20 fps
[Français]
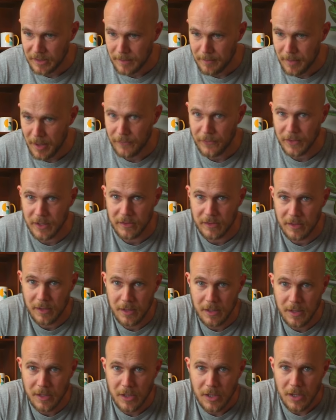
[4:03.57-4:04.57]
parfaite.
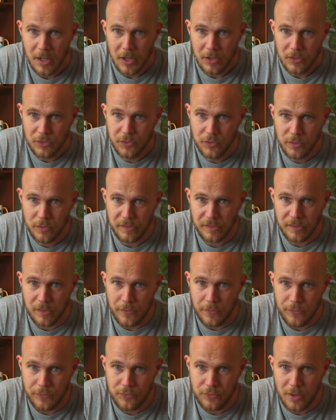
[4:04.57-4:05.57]
12
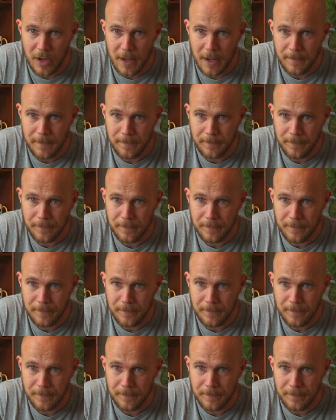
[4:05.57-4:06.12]
fois,